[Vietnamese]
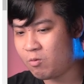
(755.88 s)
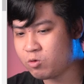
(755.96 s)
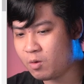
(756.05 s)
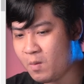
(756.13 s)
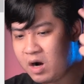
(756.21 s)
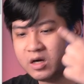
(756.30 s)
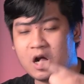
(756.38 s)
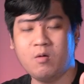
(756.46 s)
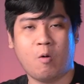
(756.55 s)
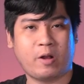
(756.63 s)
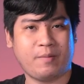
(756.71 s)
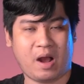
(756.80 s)
không có bất cứ
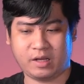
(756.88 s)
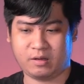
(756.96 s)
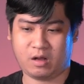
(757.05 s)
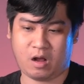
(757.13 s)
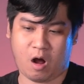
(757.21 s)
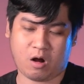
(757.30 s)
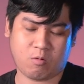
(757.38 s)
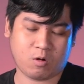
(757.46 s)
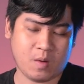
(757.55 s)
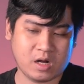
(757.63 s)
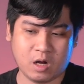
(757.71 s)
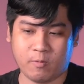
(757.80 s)
một cái bằng họ không
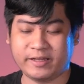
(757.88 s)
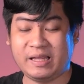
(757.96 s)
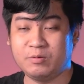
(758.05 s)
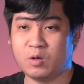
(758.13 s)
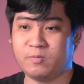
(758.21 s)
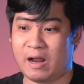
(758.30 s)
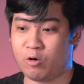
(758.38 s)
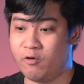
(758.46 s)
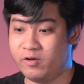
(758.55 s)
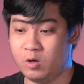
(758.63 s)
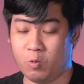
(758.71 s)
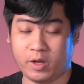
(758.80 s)
có bất cứ một cái tiếp xúc nào đối
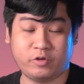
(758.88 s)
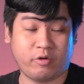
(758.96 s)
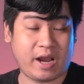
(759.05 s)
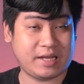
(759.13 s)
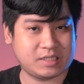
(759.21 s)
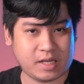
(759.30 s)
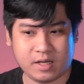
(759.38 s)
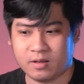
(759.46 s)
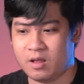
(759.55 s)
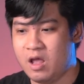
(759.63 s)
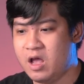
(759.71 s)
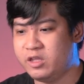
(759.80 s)
với quỹ 3AC
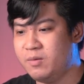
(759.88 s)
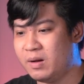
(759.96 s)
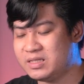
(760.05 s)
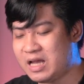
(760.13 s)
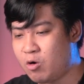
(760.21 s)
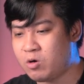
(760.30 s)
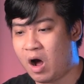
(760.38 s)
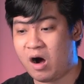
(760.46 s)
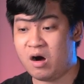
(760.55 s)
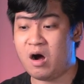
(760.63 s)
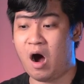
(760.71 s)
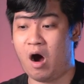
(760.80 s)
nhưng mà sau
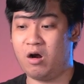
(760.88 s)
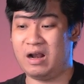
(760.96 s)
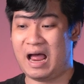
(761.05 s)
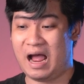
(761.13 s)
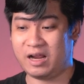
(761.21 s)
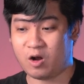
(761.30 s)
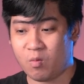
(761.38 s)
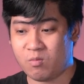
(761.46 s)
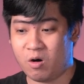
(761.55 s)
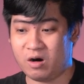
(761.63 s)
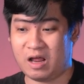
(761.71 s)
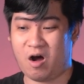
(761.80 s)
đó họ lại công
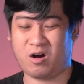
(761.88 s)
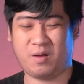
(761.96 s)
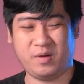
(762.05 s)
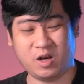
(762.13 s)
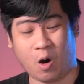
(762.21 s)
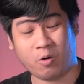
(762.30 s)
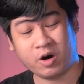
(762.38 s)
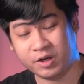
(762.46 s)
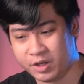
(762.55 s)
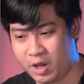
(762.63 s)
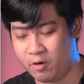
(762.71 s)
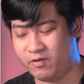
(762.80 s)
bố là họ đã bị lỗ rất
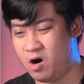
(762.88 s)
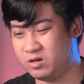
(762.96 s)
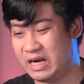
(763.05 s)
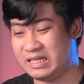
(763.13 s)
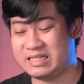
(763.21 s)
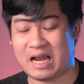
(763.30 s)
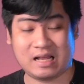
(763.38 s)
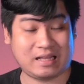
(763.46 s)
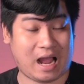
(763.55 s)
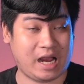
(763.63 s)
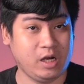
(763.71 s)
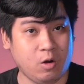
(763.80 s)
nhiều và họ đã sa
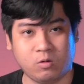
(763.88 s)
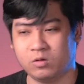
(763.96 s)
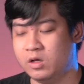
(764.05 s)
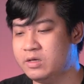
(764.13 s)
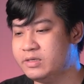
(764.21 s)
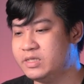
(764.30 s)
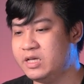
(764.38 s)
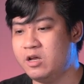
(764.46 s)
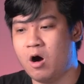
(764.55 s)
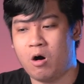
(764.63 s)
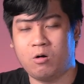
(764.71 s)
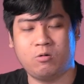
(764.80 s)
thải luôn
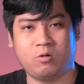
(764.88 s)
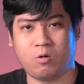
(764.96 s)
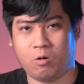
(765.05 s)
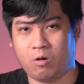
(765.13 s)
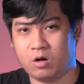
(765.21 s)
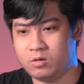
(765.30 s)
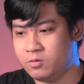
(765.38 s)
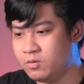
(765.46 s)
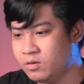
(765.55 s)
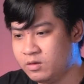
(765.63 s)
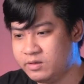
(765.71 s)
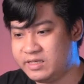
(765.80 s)
CEO của
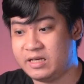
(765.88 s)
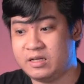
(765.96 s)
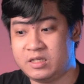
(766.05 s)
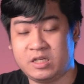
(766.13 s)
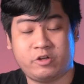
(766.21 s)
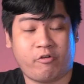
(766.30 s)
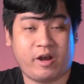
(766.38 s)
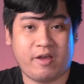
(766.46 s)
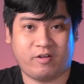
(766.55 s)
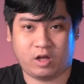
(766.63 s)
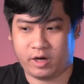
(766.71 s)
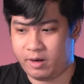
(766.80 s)
Genesis
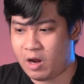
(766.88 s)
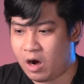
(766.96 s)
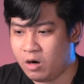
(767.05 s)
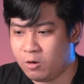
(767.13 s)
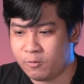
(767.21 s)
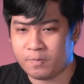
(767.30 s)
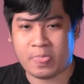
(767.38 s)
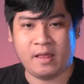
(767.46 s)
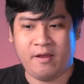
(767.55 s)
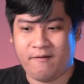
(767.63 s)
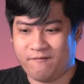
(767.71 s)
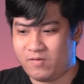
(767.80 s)
Trading vào thời điểm đó luôn
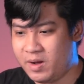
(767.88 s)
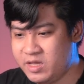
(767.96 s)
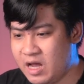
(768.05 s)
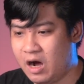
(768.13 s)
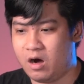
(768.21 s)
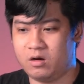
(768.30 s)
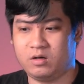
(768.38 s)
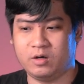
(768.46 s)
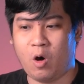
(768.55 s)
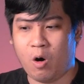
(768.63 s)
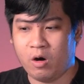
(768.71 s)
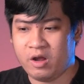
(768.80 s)
và bây giờ
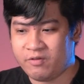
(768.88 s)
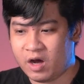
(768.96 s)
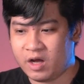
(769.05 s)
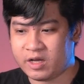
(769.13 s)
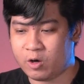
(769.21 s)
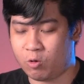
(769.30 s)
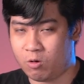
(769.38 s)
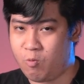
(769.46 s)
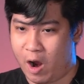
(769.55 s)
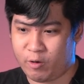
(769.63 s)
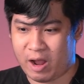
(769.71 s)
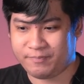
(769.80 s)
đối với cái cuộc khủng
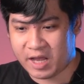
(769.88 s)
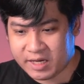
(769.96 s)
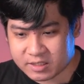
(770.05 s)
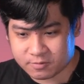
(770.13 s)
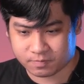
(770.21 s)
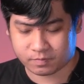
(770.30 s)
hoảng của FTX